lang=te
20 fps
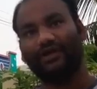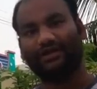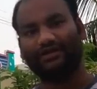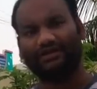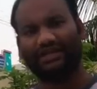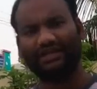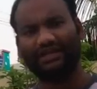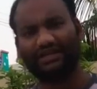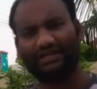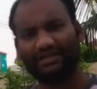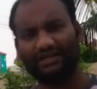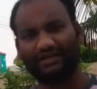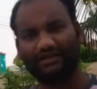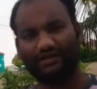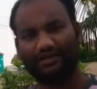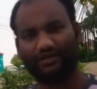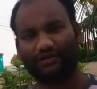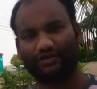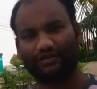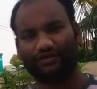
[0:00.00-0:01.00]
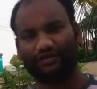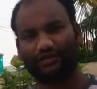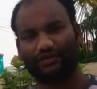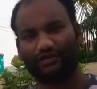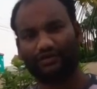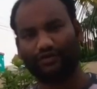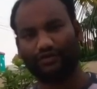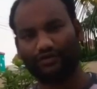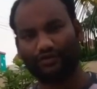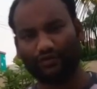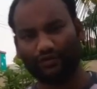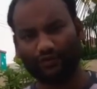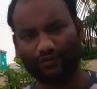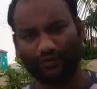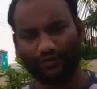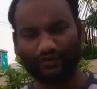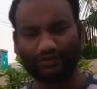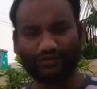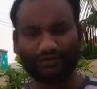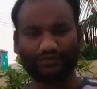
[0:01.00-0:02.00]
దానికి
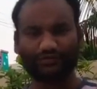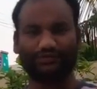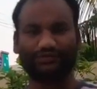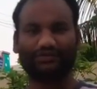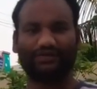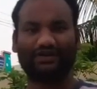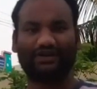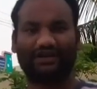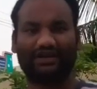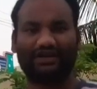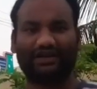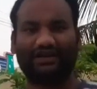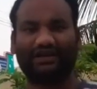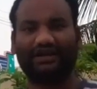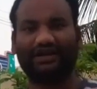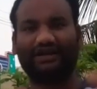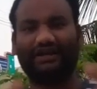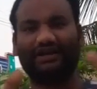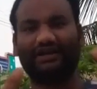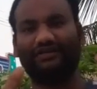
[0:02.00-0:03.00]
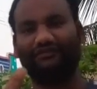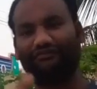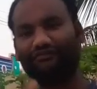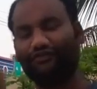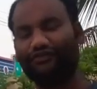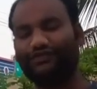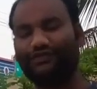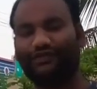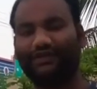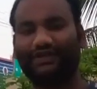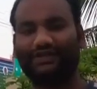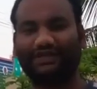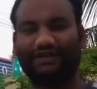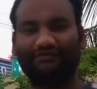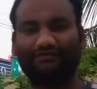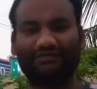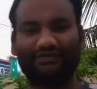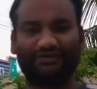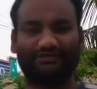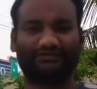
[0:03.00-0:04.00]
రోజు రకరకాలైన ఫుడ్స్ పెడతా
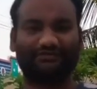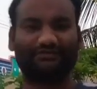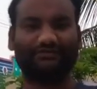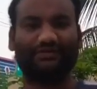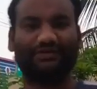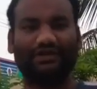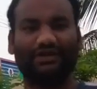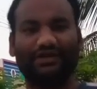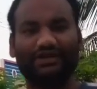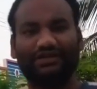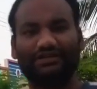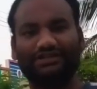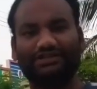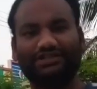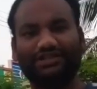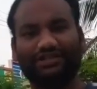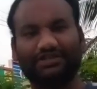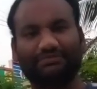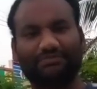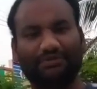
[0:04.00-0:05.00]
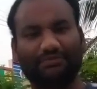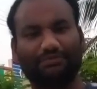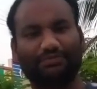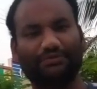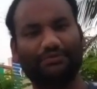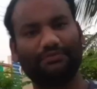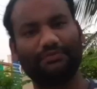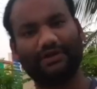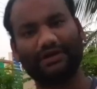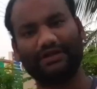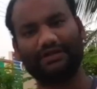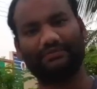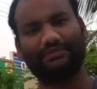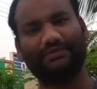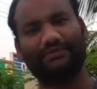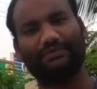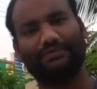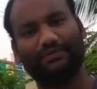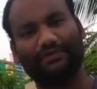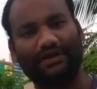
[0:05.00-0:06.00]
ఉంటాడు జీడిపప్పు
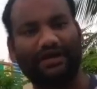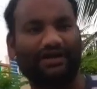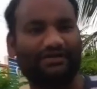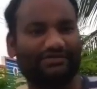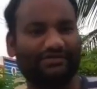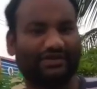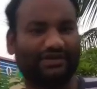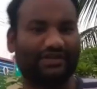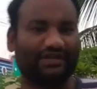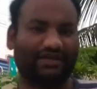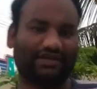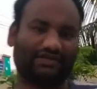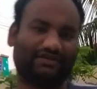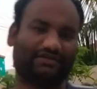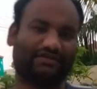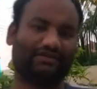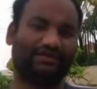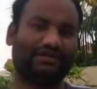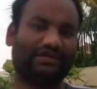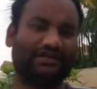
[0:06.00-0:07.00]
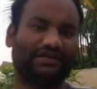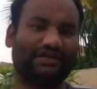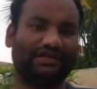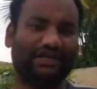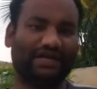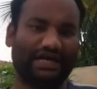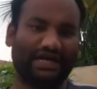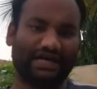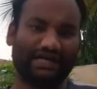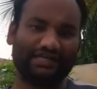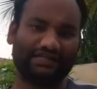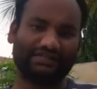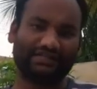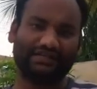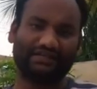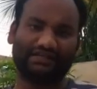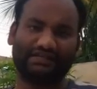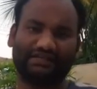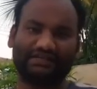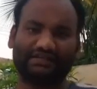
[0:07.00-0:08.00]
బాదంపప్పు రాజు కదా ఆయన
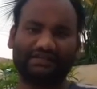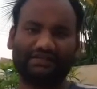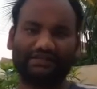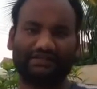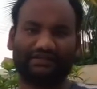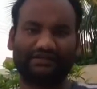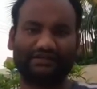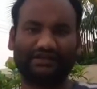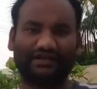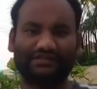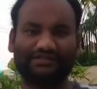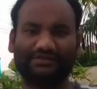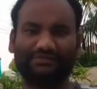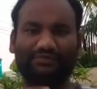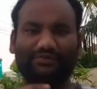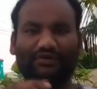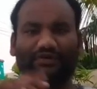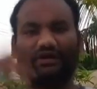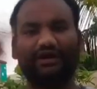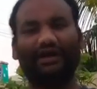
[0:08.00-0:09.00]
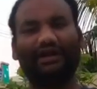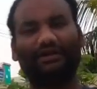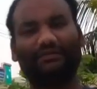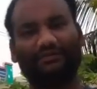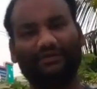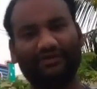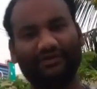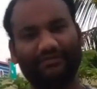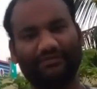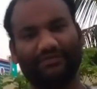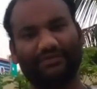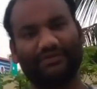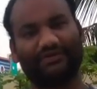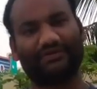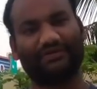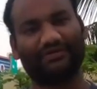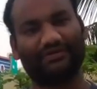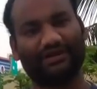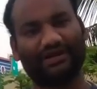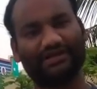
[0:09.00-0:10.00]
దానికి రాజభోగాలు అనుభవింప
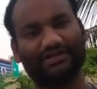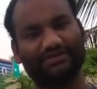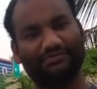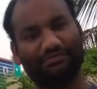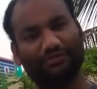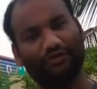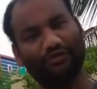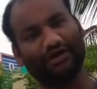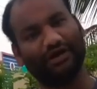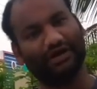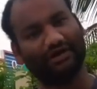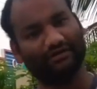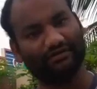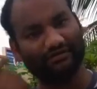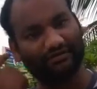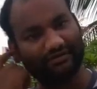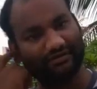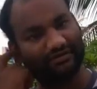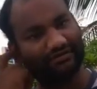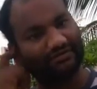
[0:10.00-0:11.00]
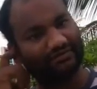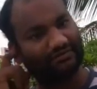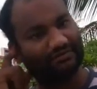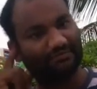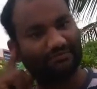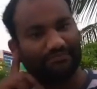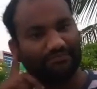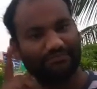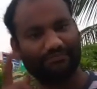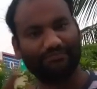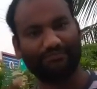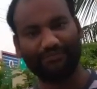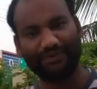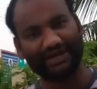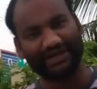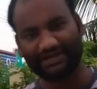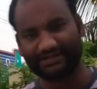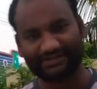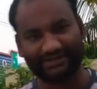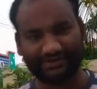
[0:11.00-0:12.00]
రాజభోగాలు
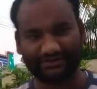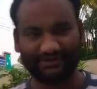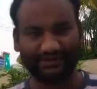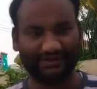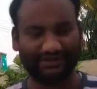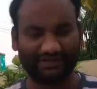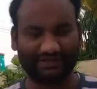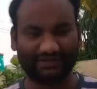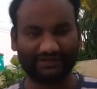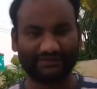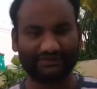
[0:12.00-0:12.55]
పెట్టేస్తాడు దానికి